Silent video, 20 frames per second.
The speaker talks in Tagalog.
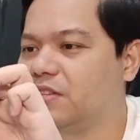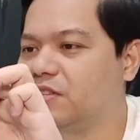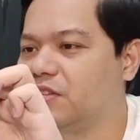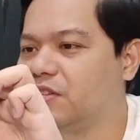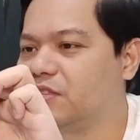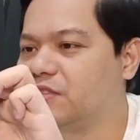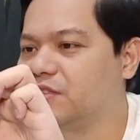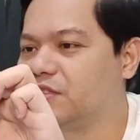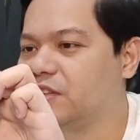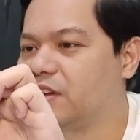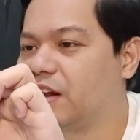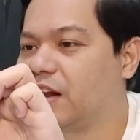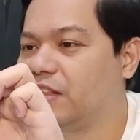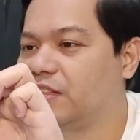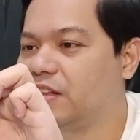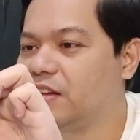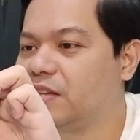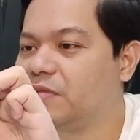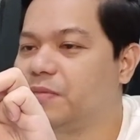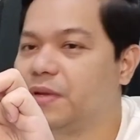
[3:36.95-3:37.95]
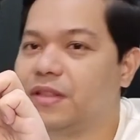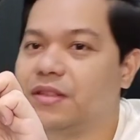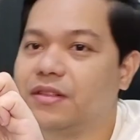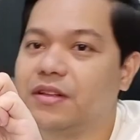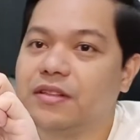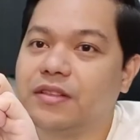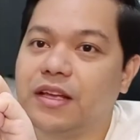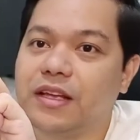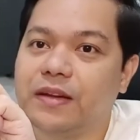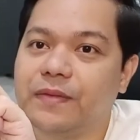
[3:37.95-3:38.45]
So, try natin
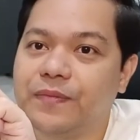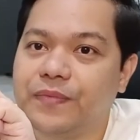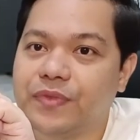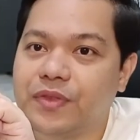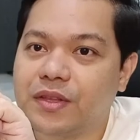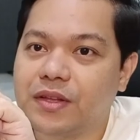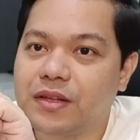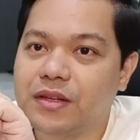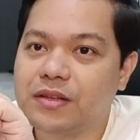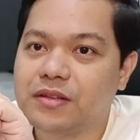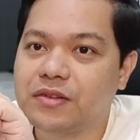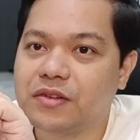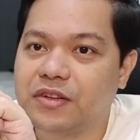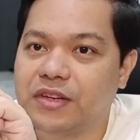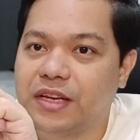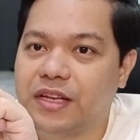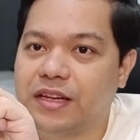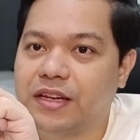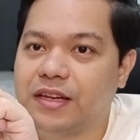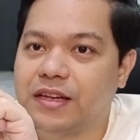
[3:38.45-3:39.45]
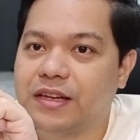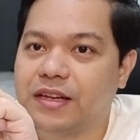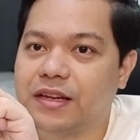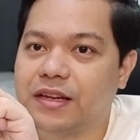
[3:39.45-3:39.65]
pindutin. So, ayan.